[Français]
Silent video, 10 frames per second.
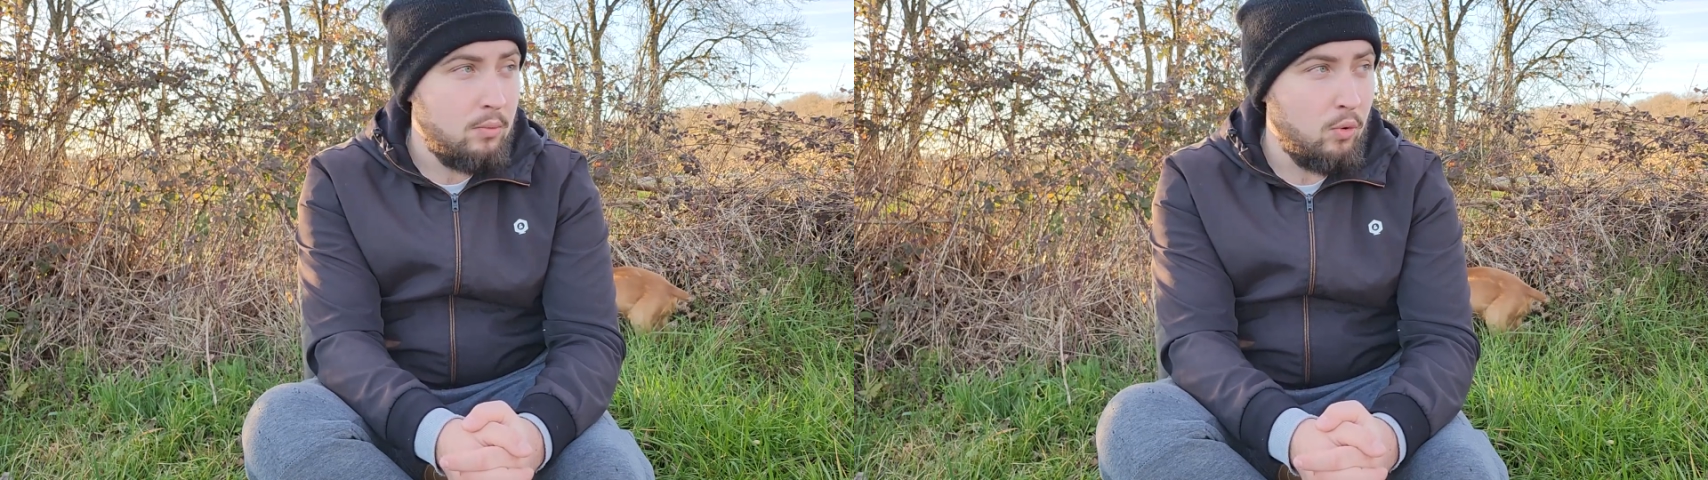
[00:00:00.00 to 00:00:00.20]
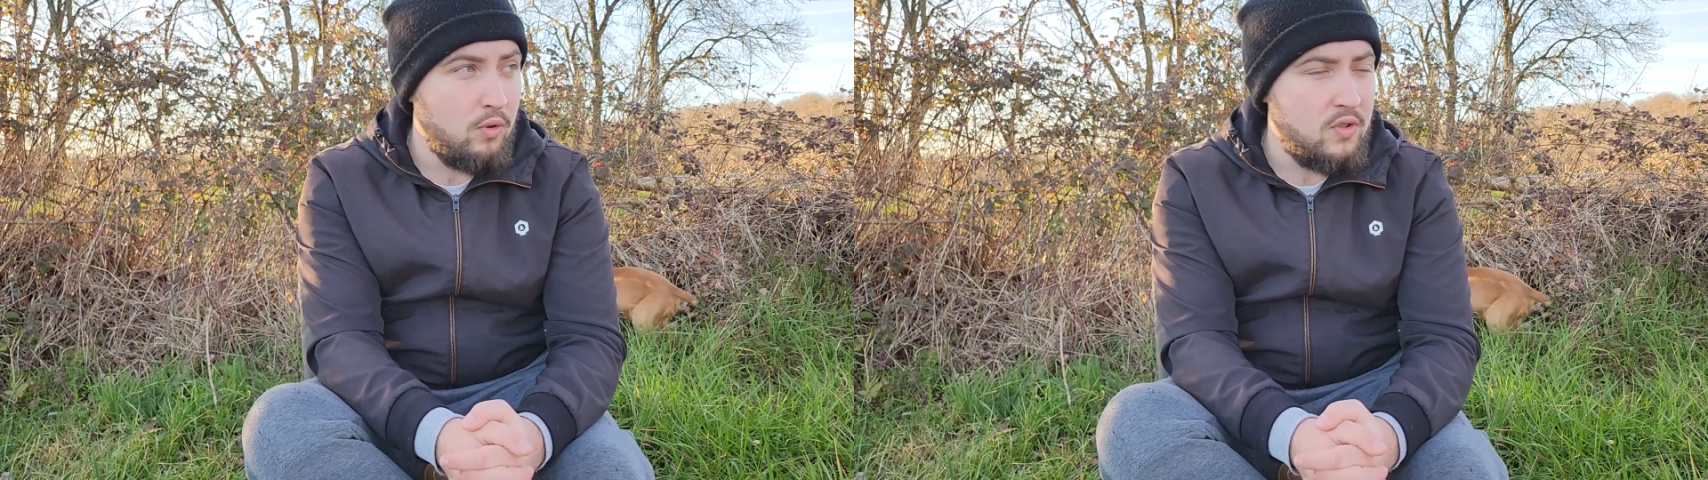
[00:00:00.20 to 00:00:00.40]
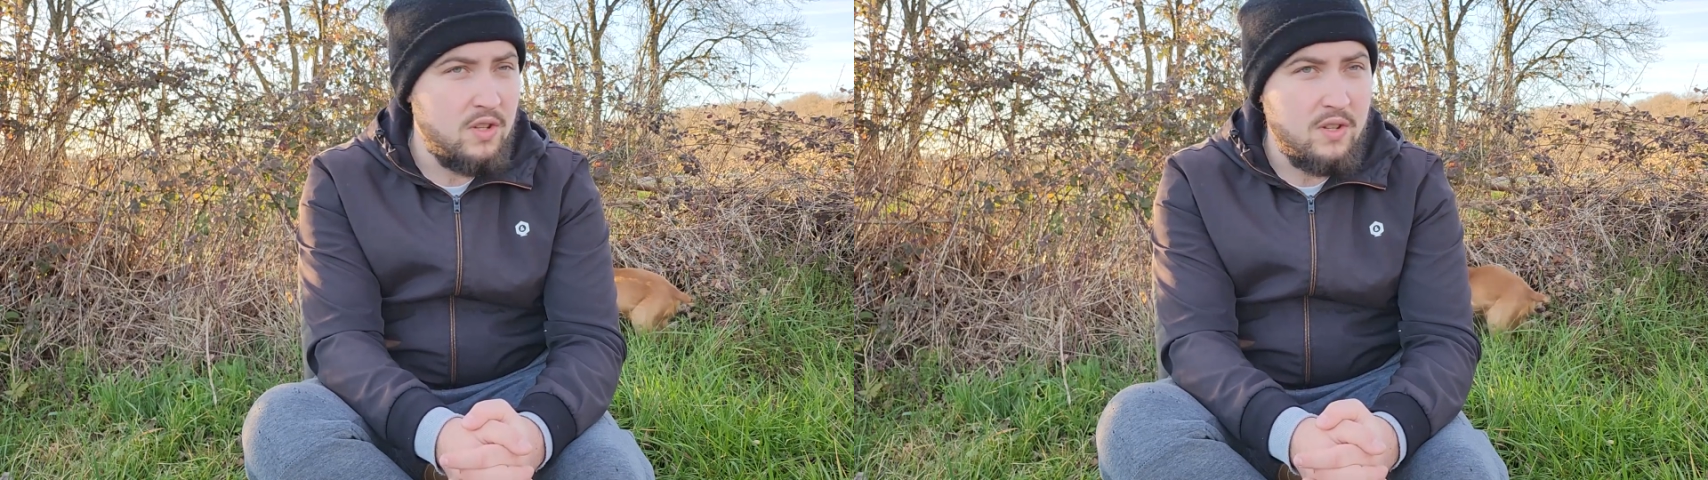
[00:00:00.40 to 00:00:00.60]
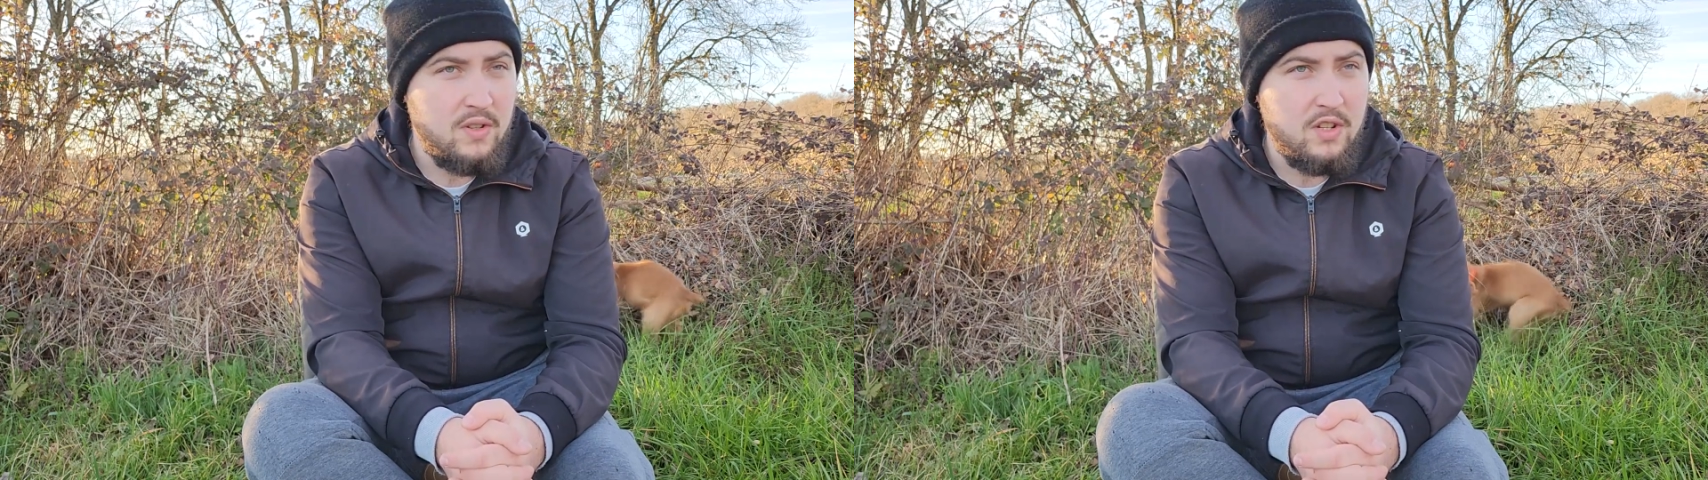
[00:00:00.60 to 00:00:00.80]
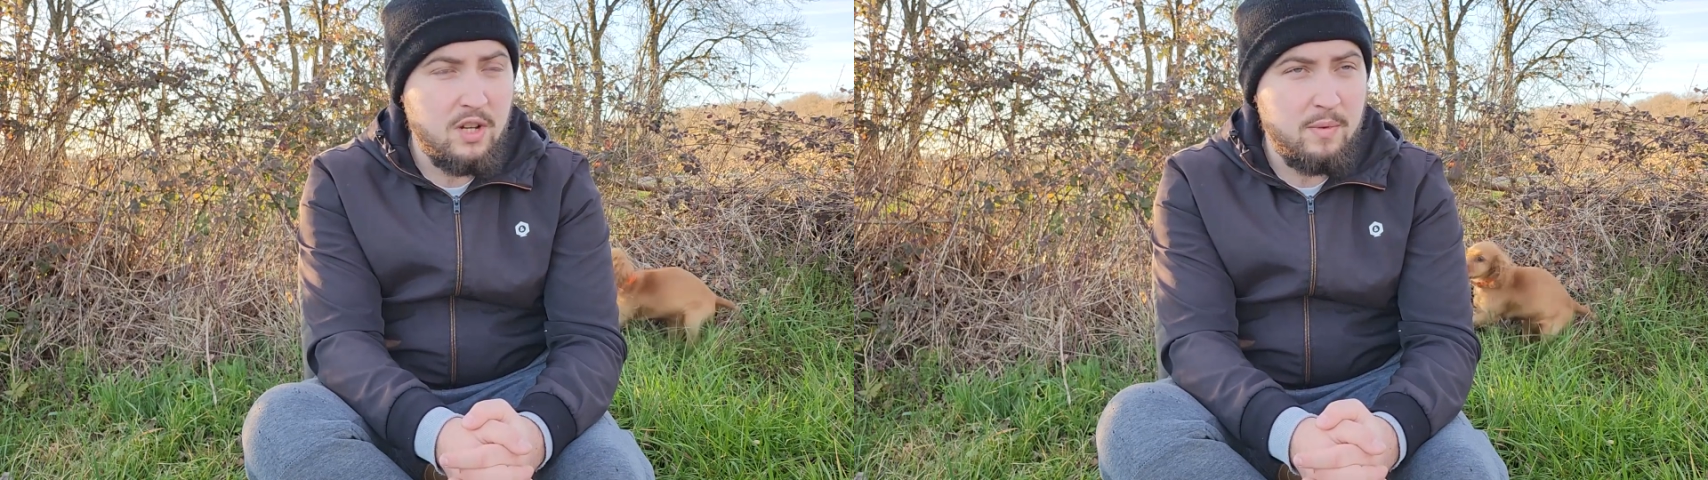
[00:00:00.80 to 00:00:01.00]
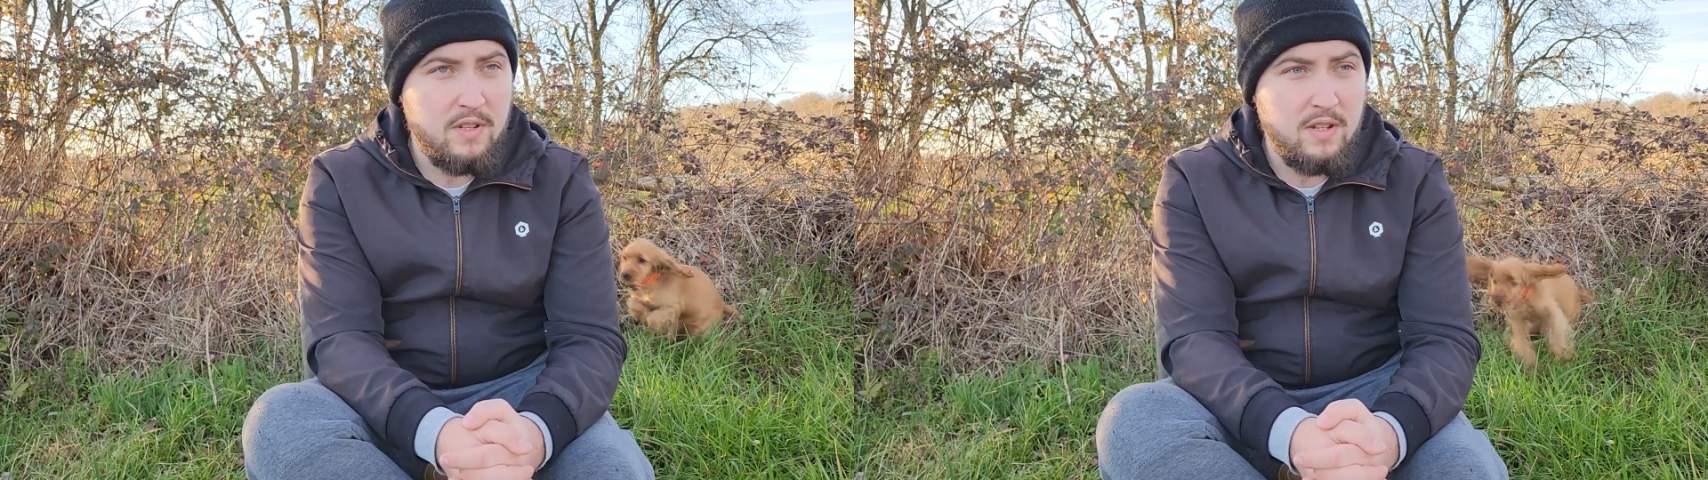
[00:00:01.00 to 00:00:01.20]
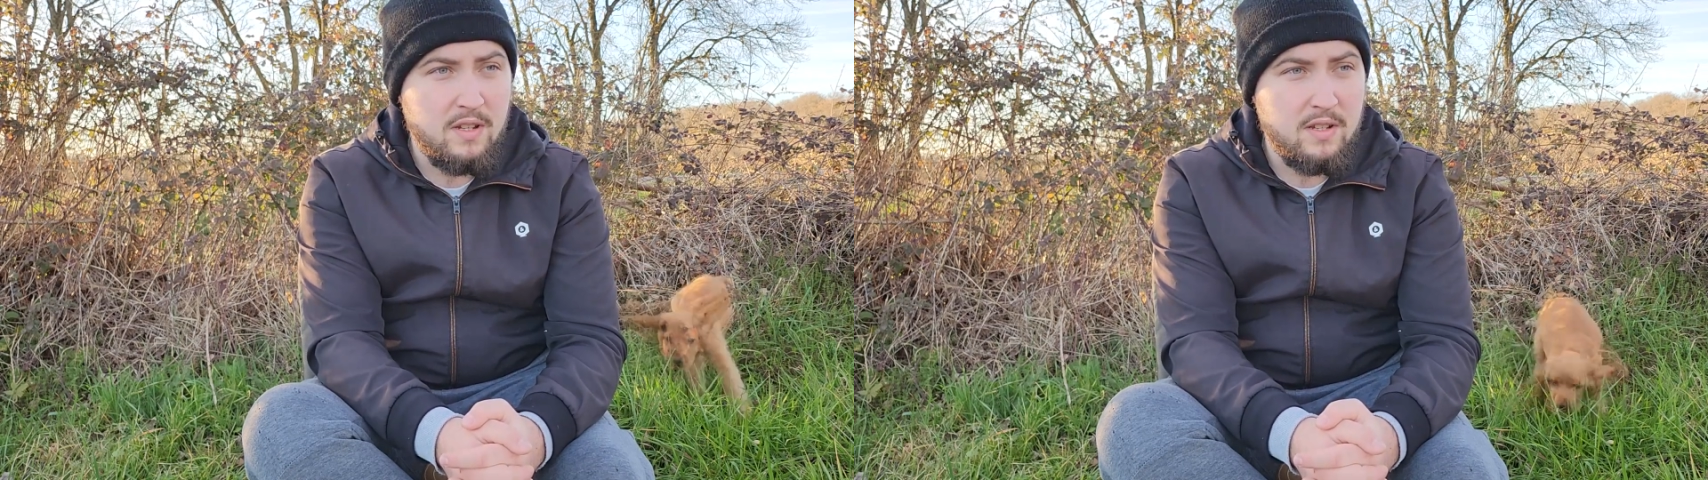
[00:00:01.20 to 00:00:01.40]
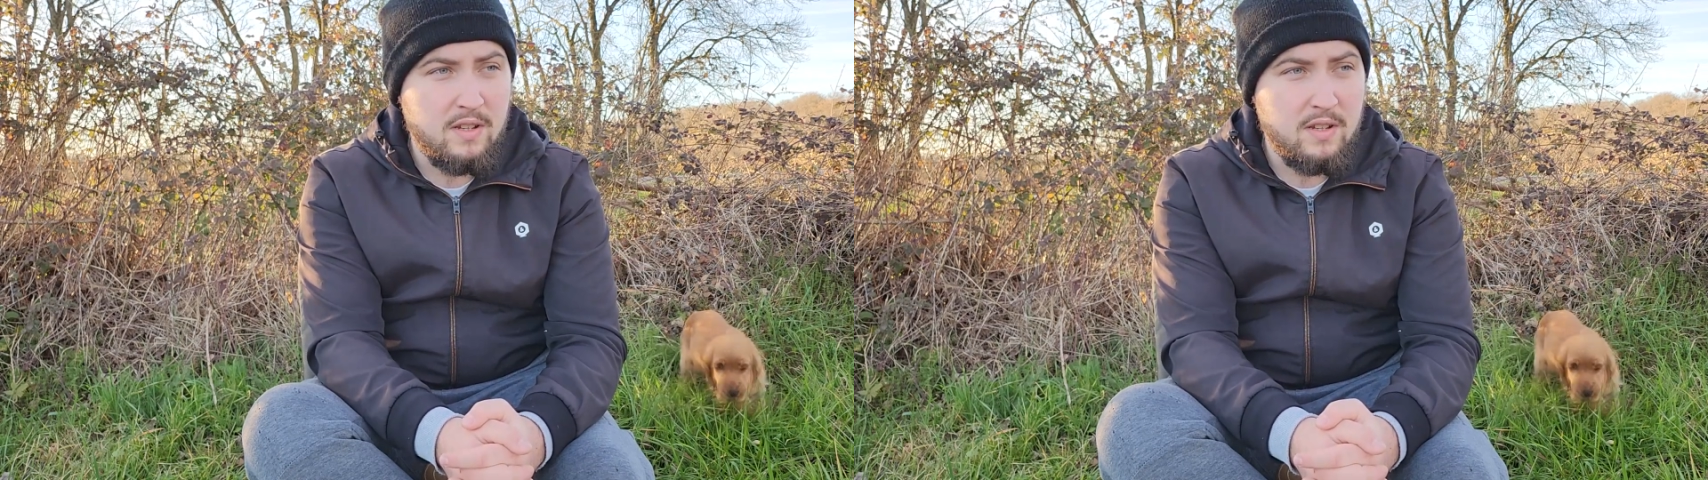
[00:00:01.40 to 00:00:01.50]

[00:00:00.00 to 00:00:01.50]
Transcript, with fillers: bon si, si jamais ça,